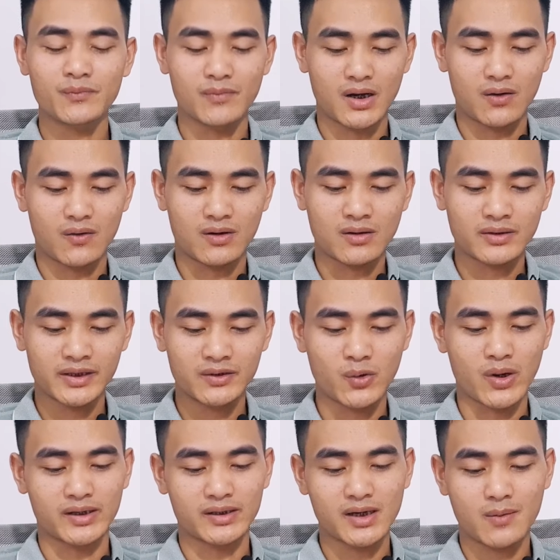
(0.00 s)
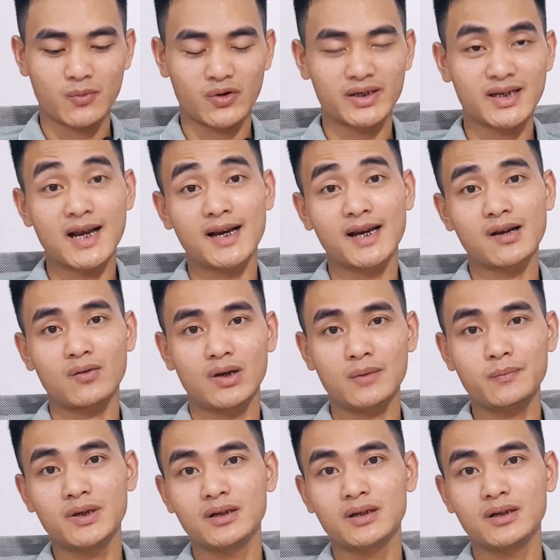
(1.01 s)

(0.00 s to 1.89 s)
mà nó sẽ chuyển sang một cái dạng cao cấp